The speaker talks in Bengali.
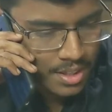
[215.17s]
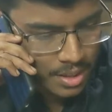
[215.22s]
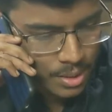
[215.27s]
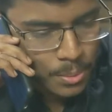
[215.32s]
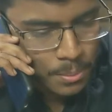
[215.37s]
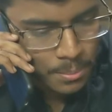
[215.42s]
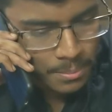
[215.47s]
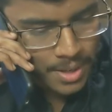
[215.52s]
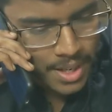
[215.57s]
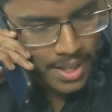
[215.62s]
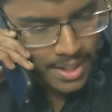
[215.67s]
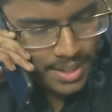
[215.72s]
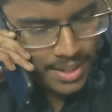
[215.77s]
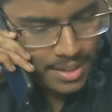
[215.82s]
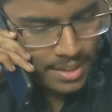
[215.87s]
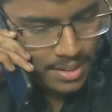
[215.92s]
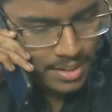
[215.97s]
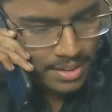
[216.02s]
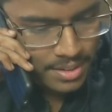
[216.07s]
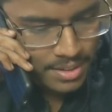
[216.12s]
হ্যালো
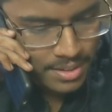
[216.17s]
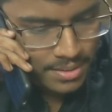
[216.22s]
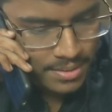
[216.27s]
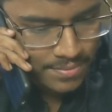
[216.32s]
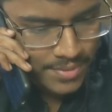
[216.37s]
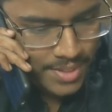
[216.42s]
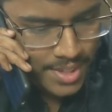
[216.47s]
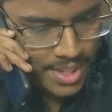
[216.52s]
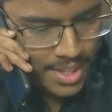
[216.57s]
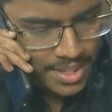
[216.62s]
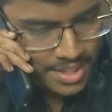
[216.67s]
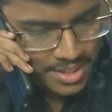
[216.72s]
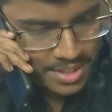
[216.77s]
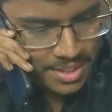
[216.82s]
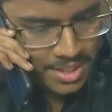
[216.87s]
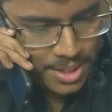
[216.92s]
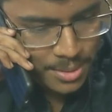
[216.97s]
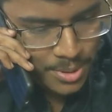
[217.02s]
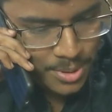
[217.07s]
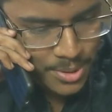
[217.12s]
মাহি হ্যাঁ
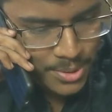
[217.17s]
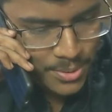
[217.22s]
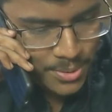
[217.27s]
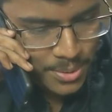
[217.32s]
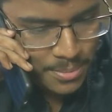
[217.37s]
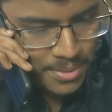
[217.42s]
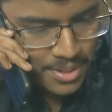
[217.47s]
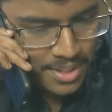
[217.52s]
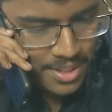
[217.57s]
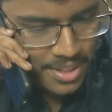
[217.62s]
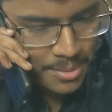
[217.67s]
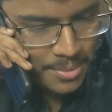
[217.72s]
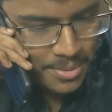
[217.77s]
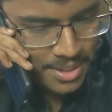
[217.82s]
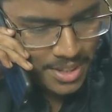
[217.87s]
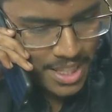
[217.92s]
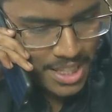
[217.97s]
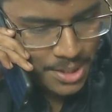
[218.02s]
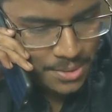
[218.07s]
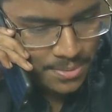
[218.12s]
চিনতে পারছো আমাকে আমি
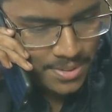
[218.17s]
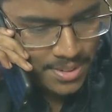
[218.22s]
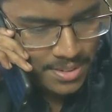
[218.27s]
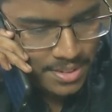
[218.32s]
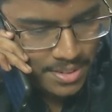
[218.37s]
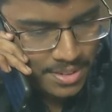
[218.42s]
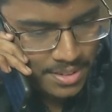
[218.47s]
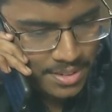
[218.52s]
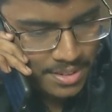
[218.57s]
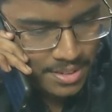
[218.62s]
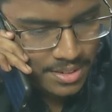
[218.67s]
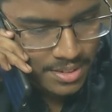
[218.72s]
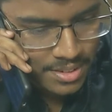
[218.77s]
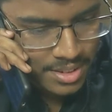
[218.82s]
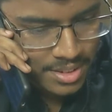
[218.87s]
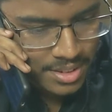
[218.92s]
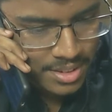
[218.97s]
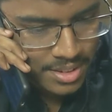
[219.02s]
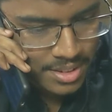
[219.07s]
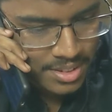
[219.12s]
তাসফিন
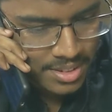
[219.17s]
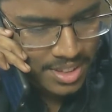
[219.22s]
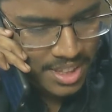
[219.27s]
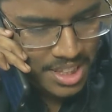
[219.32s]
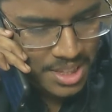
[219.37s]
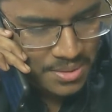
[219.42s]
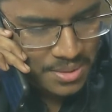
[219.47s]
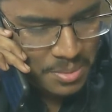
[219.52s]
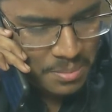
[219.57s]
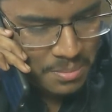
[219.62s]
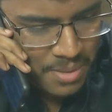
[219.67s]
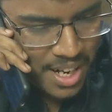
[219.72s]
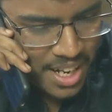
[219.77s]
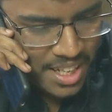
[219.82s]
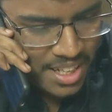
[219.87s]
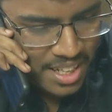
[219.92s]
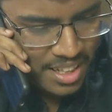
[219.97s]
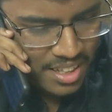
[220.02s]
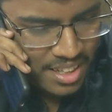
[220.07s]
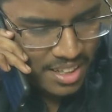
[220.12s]
তাসফিন
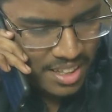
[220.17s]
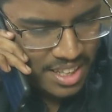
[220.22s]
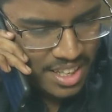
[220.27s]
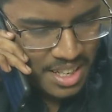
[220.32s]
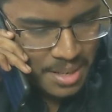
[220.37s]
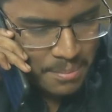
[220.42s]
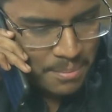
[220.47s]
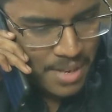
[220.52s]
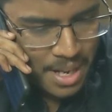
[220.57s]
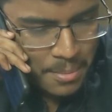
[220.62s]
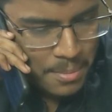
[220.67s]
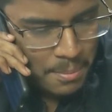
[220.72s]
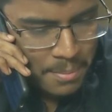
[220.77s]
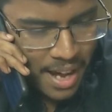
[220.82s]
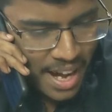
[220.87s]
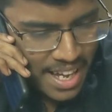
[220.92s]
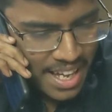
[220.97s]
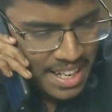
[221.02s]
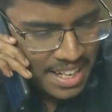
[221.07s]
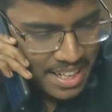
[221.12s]
ভাইয়া আমি
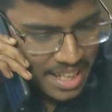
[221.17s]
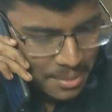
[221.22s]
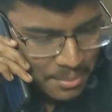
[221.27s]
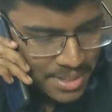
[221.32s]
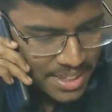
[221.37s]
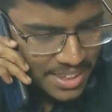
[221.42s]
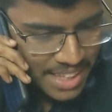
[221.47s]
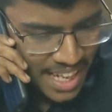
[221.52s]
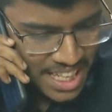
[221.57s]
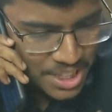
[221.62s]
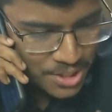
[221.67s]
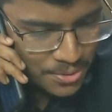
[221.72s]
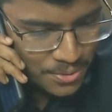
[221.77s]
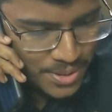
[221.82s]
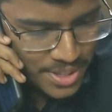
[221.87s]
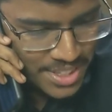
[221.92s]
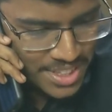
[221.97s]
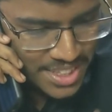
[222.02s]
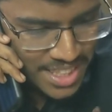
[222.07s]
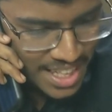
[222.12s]
ভায়া না আমি
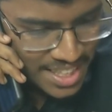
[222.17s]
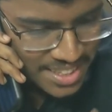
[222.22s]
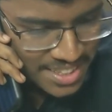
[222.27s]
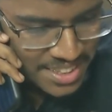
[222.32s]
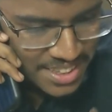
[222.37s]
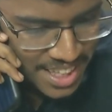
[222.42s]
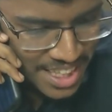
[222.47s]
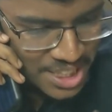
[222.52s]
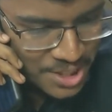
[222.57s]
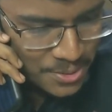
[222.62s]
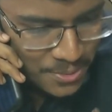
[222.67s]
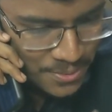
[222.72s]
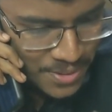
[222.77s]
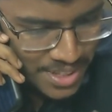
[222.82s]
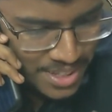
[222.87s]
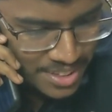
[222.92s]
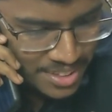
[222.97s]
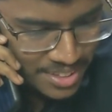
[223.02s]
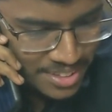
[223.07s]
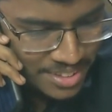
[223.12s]
তাসফিন জাস্ট
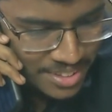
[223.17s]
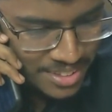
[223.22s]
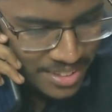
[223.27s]
তাসফিন